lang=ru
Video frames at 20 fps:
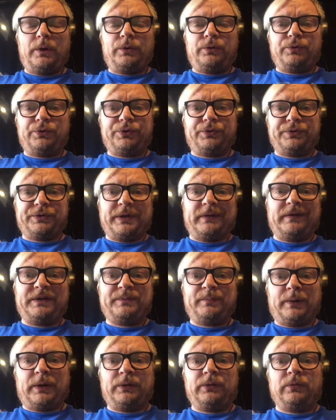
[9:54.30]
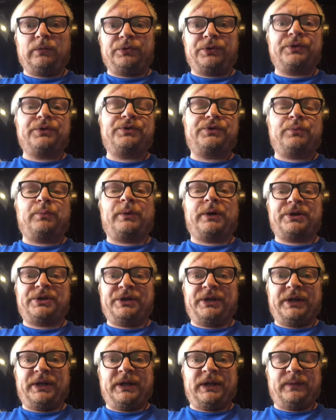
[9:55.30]
Ну что ж, давайте продолжим с
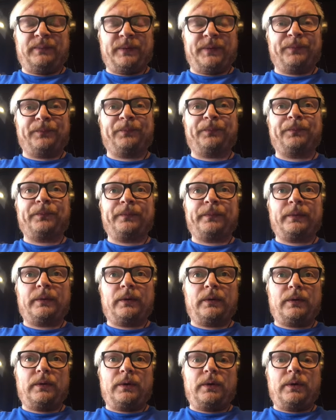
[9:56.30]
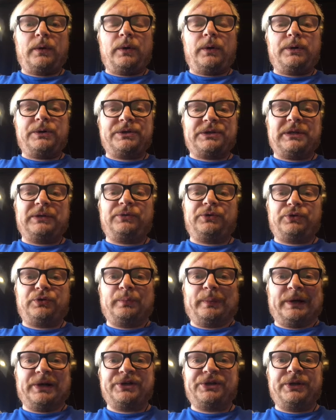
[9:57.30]
упражнениями. Следующее
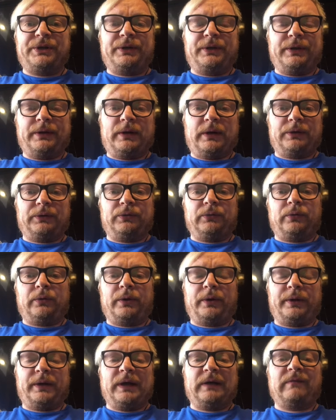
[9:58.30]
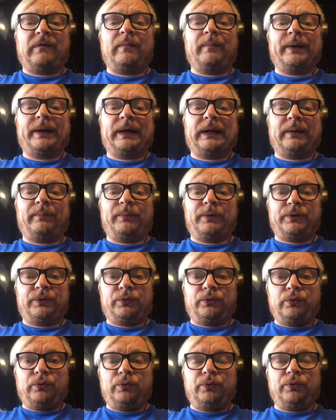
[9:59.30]
упражнение, которое я вам
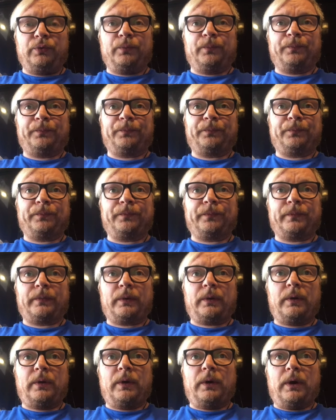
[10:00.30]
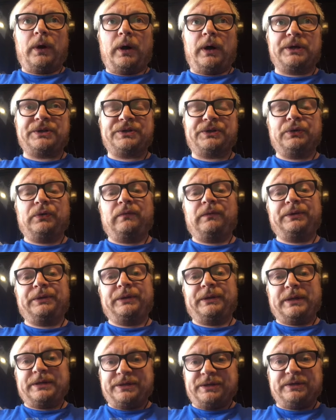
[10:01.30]
рекомендую, основано
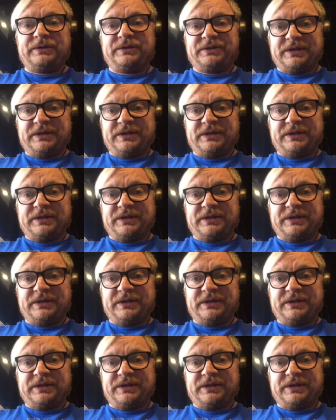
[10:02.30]
на тех же